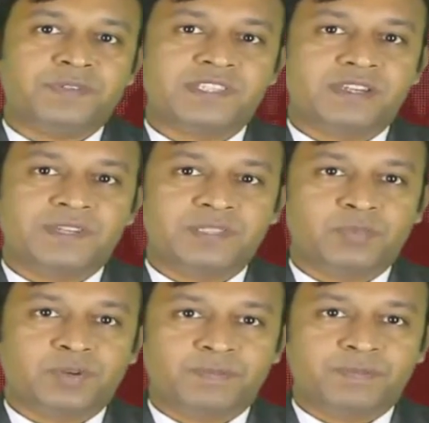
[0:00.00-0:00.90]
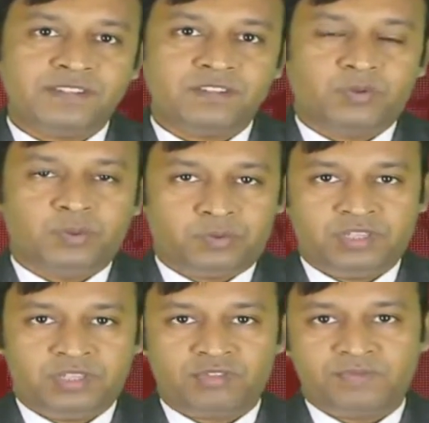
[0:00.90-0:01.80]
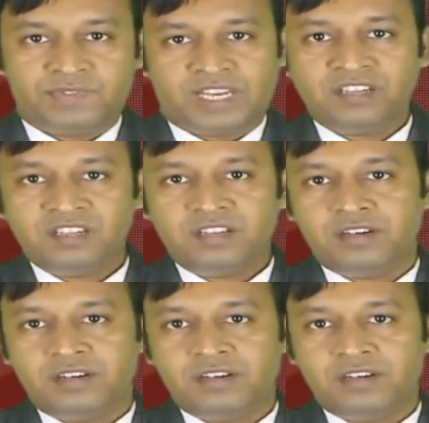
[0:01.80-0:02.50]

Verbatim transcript: অফিসিয়াল ফেসবুক পেজ ও ইউটিউব চ্যানেল